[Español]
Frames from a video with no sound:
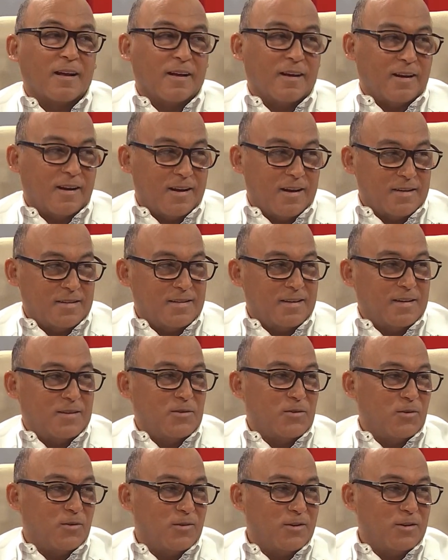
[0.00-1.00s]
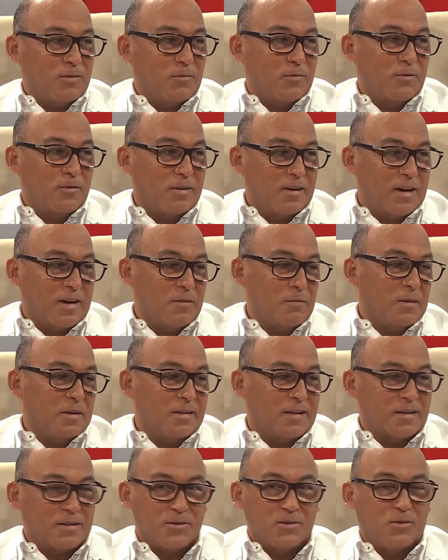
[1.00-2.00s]
Gracias, Joy, por la
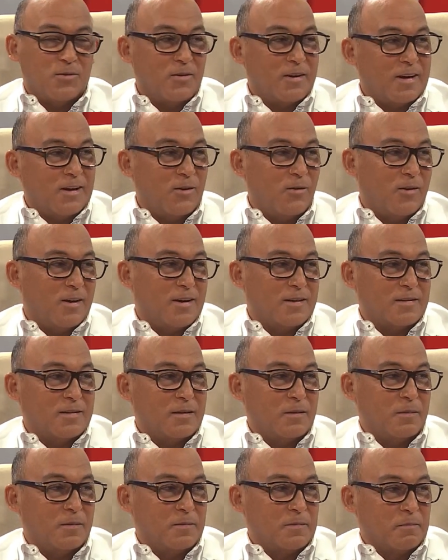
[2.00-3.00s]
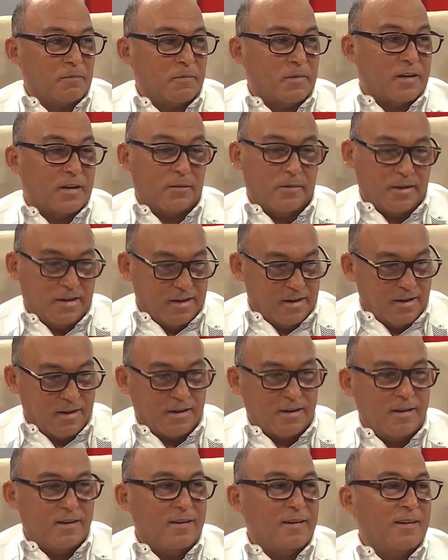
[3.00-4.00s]
invitación que nos hace para venir
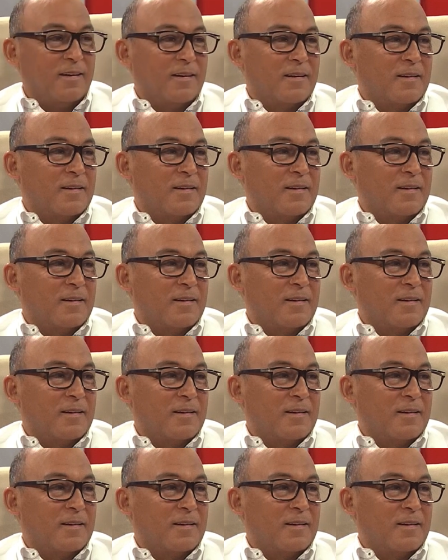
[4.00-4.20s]
aquí